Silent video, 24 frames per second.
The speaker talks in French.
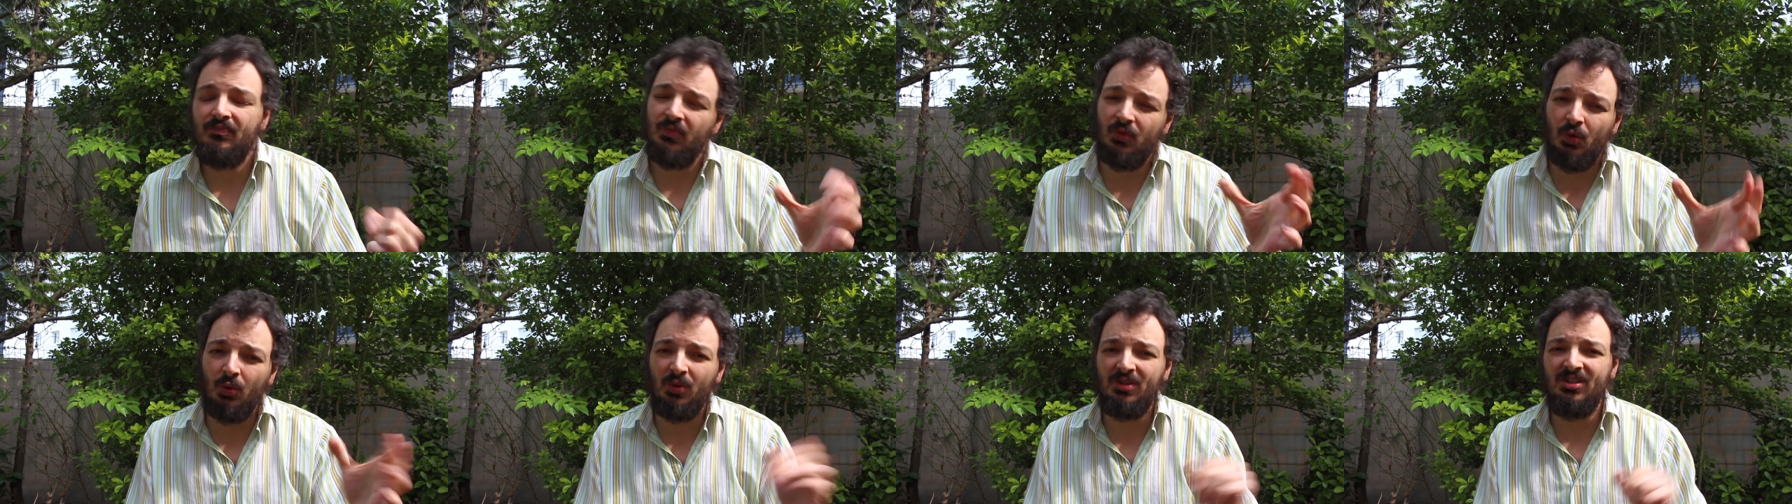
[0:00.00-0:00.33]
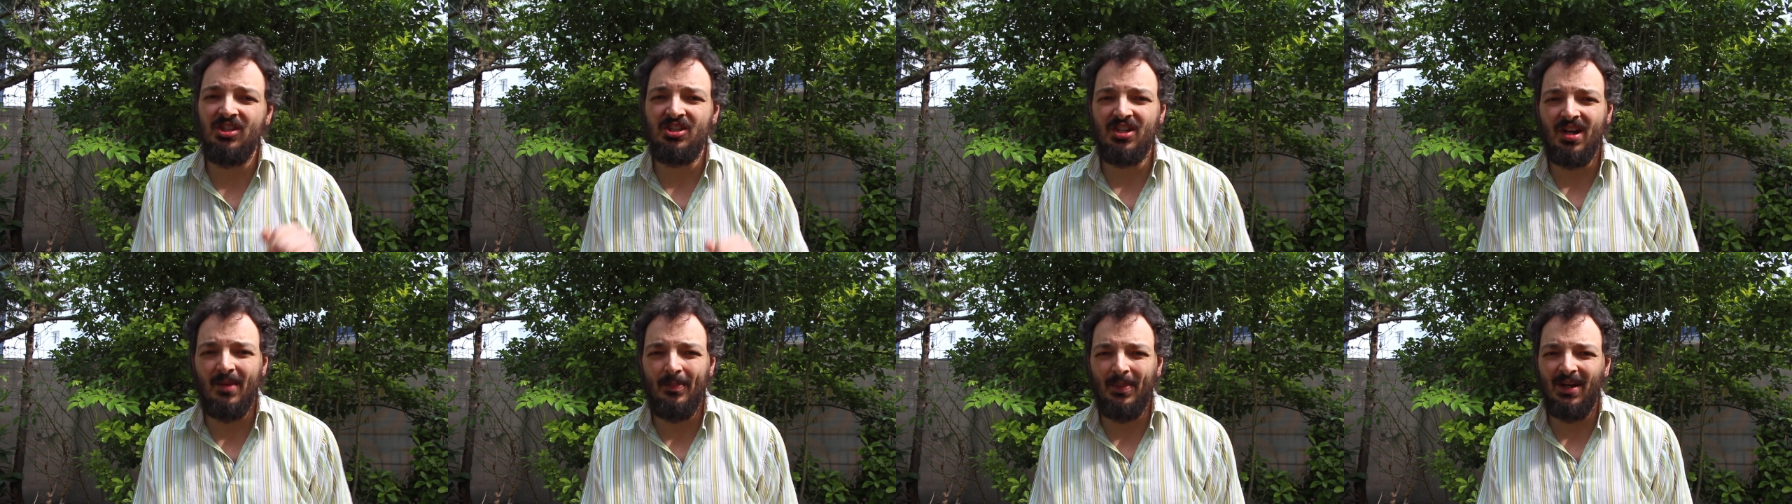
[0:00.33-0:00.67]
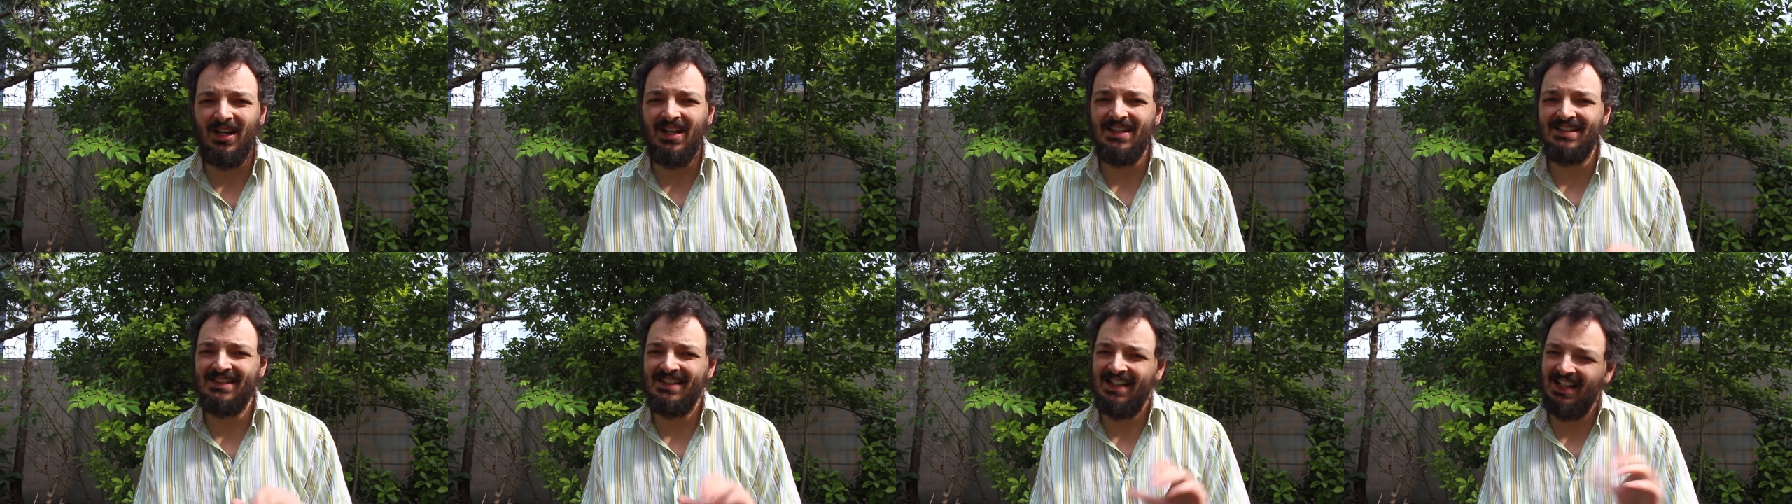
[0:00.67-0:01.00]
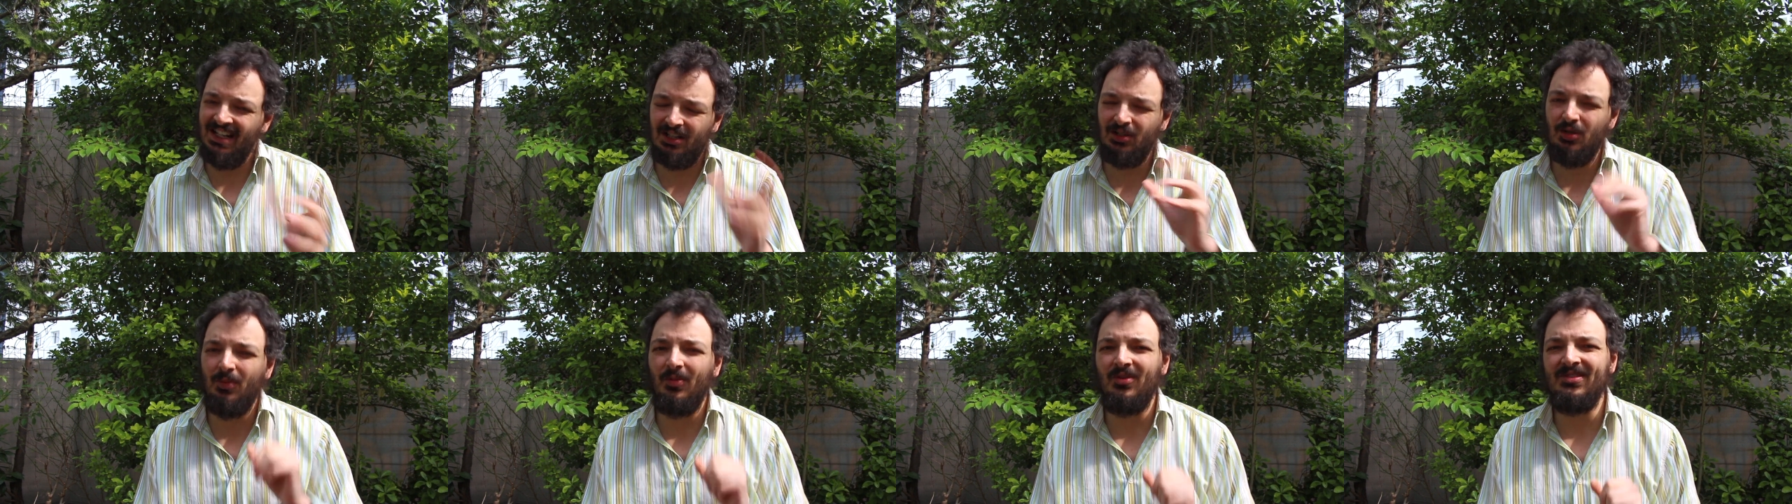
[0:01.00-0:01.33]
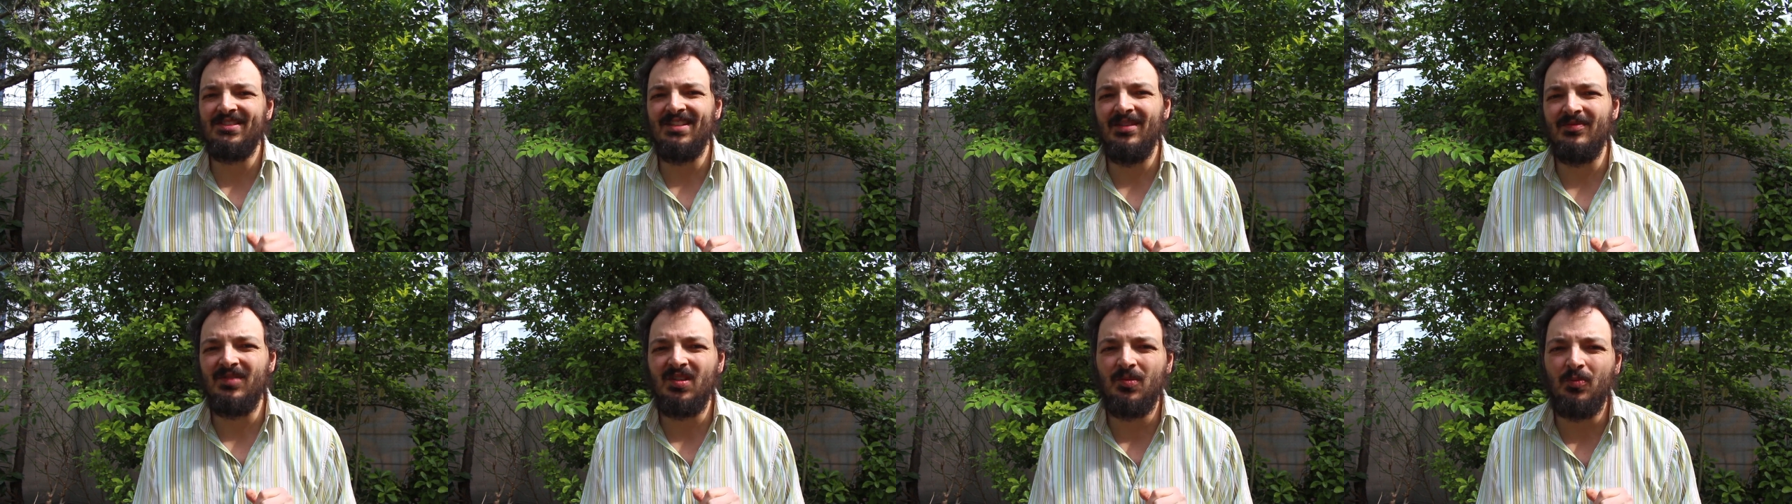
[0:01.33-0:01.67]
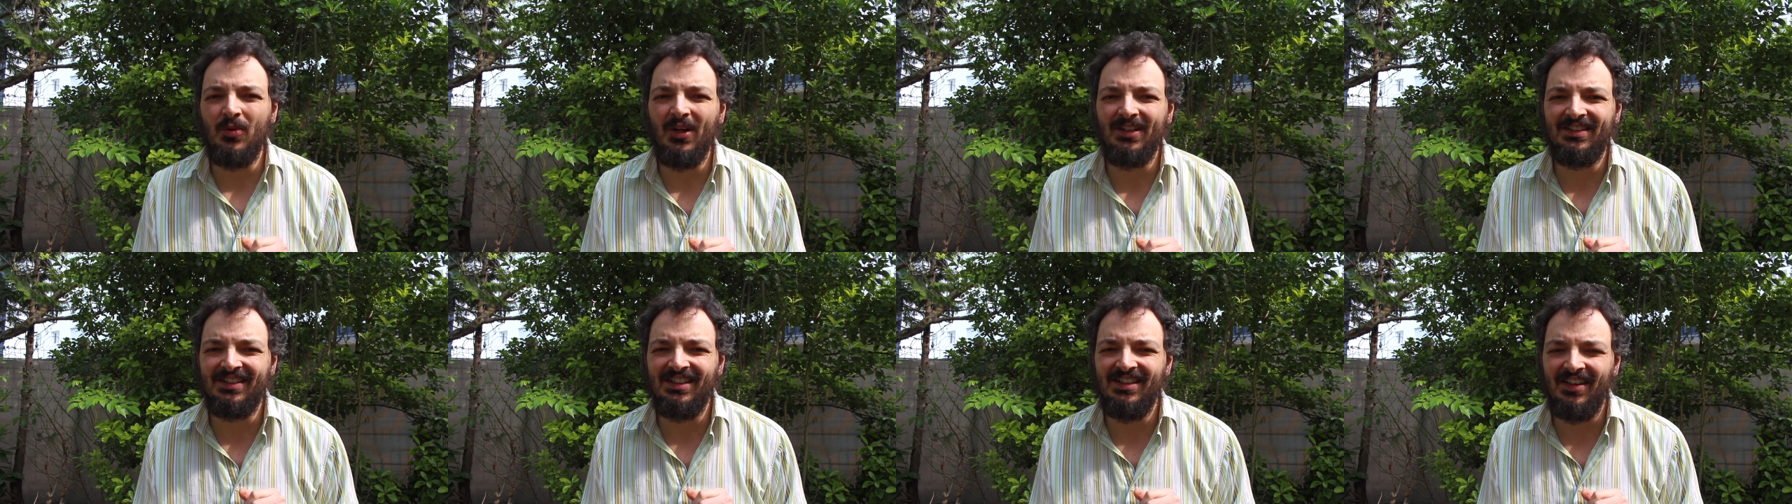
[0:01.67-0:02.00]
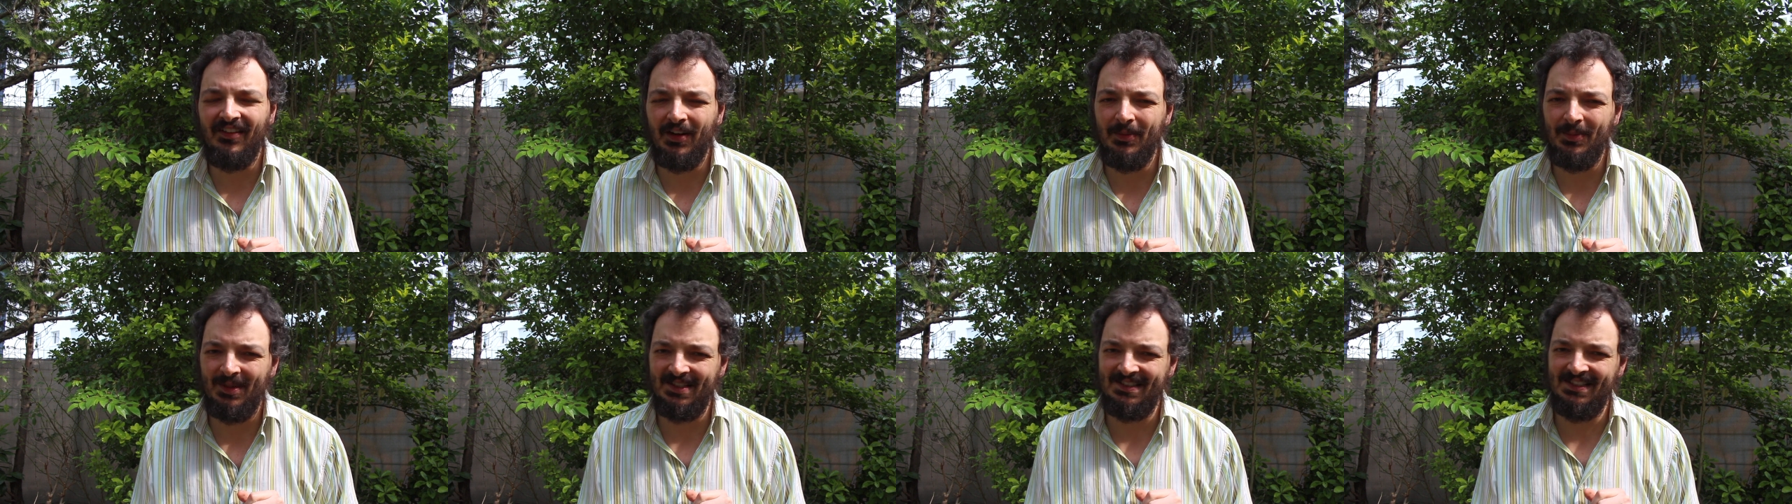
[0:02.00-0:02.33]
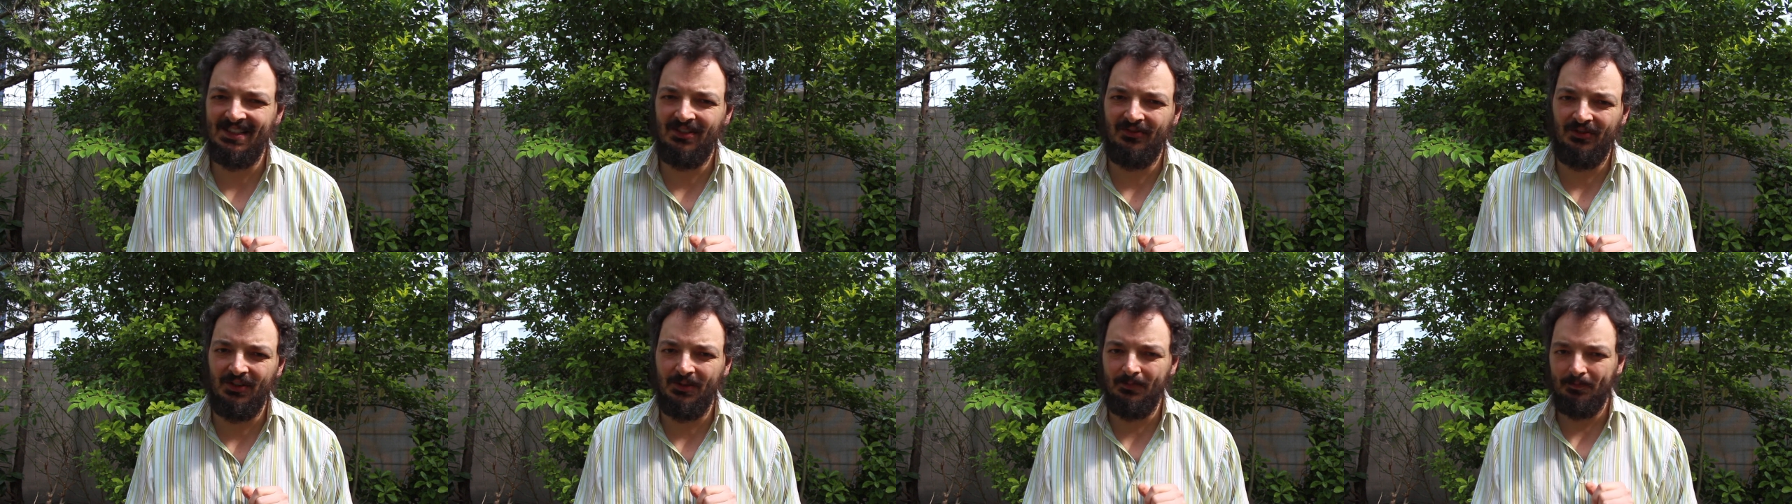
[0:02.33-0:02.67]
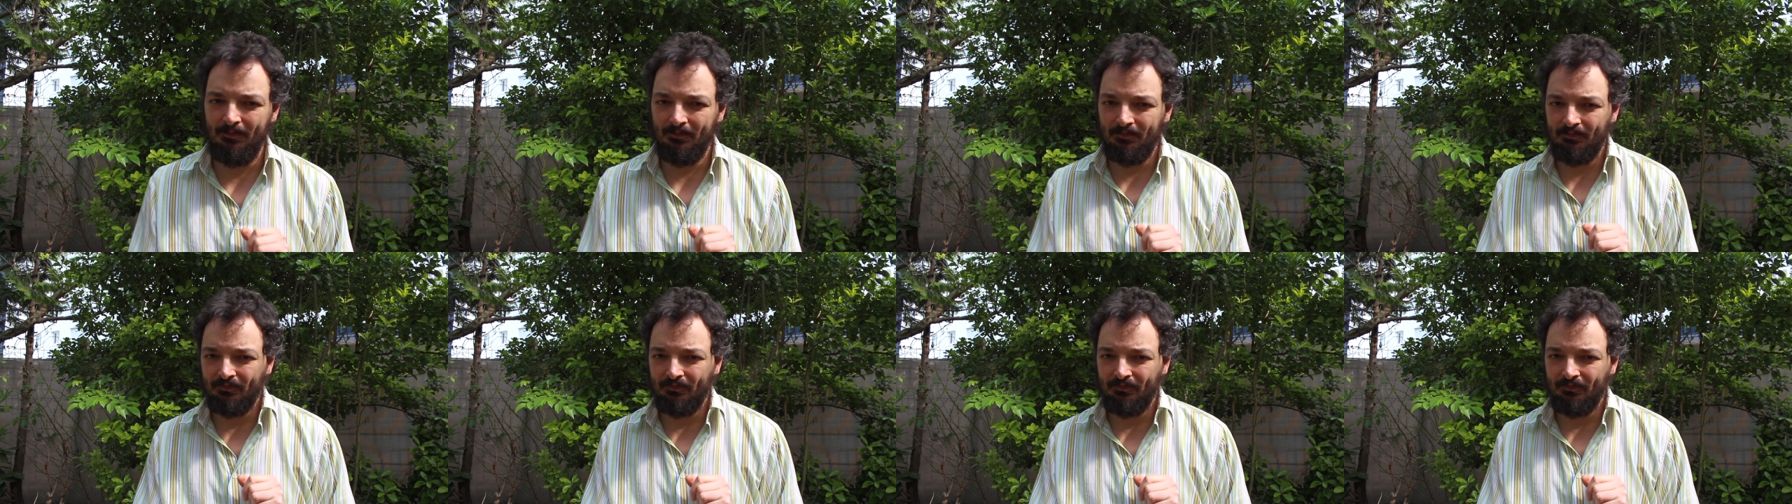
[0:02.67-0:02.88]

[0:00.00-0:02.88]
Donc déjà, Pallas, elle commençait un petit peu à être énervée par cette fille.